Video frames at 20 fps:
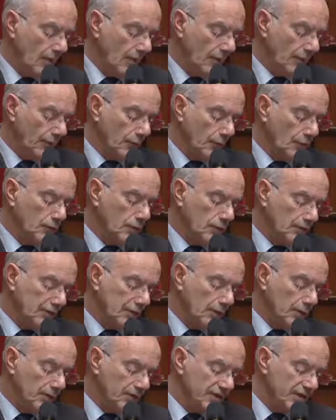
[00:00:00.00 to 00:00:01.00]
lui en font
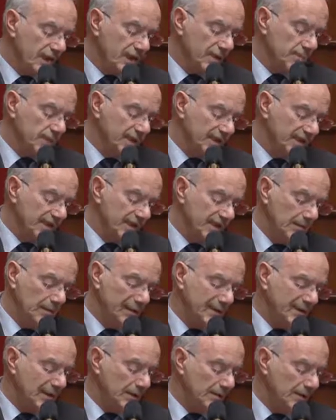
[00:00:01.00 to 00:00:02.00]
goûter l'usage
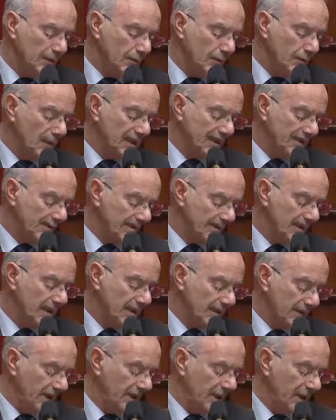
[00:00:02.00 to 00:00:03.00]
paisible et s'habituent à s'en
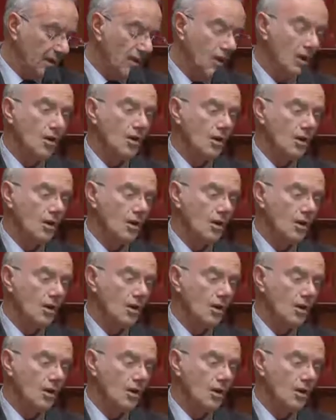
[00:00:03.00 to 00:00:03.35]
servir.